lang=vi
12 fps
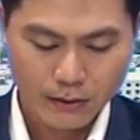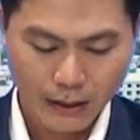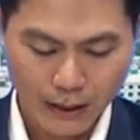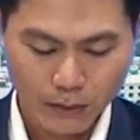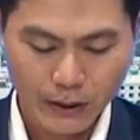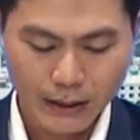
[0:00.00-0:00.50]

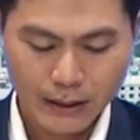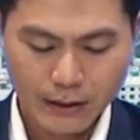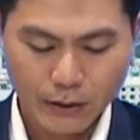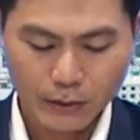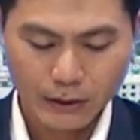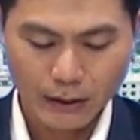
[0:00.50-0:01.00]
Thành ủy,
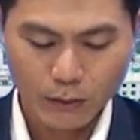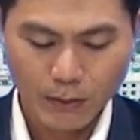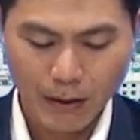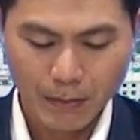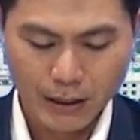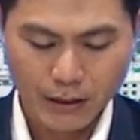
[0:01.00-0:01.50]
Chủ tịch Ủy
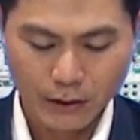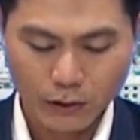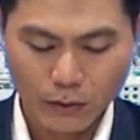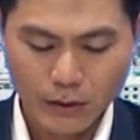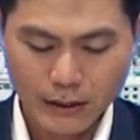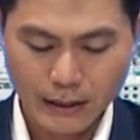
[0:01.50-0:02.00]
ban Mặt trận
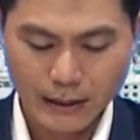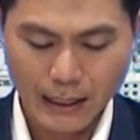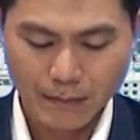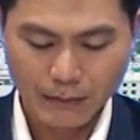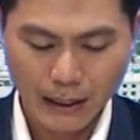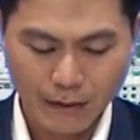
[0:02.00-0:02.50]
Tổ quốc Việt
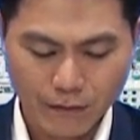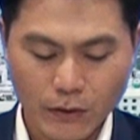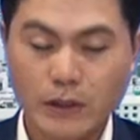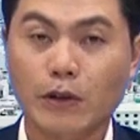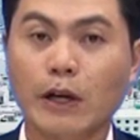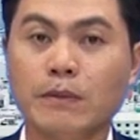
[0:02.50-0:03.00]
Nam thành
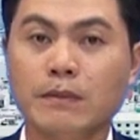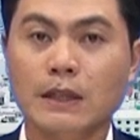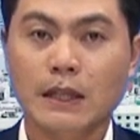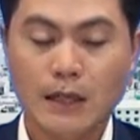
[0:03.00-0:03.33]
phố Châu Đốc